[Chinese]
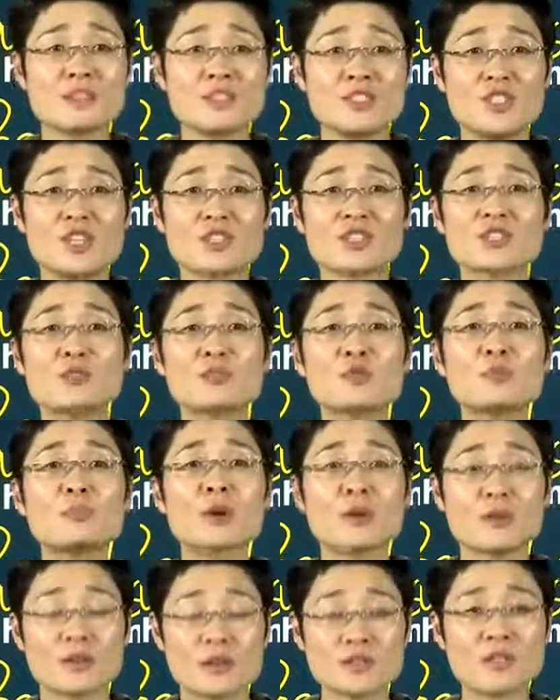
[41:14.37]
你要知道我
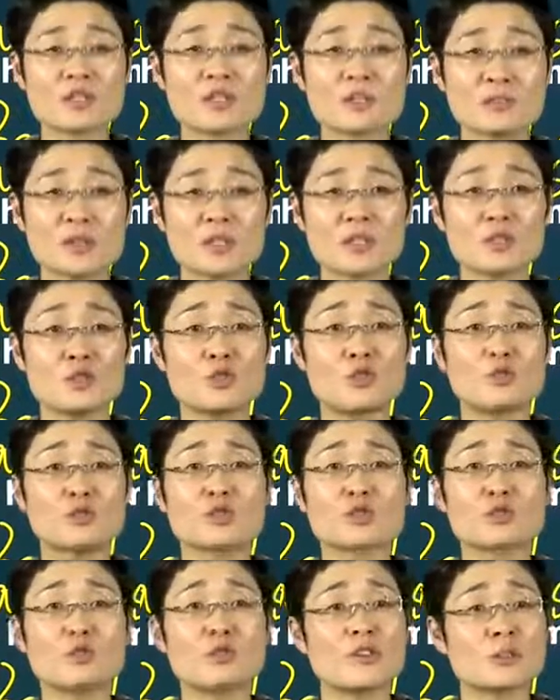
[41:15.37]
表哥叫什么名字，你就知
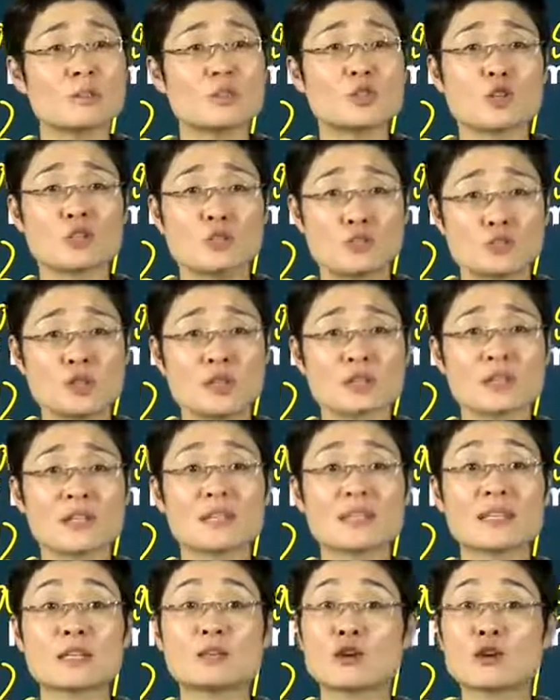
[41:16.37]
道我为什么叫刘小样。
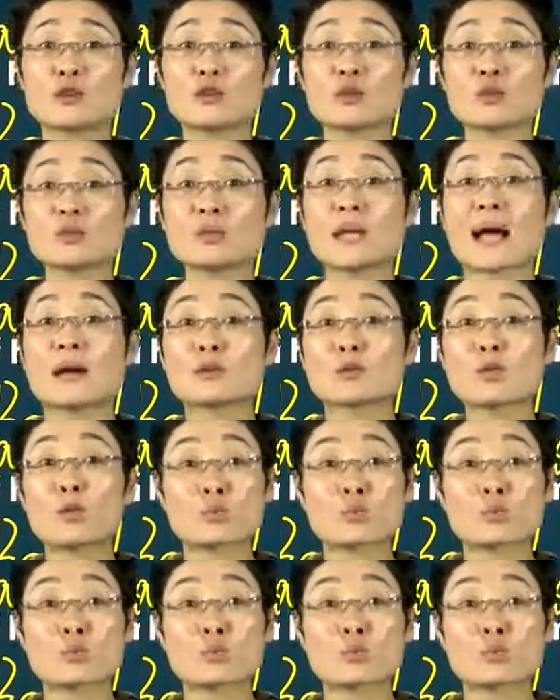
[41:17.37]
他叫刘大栋，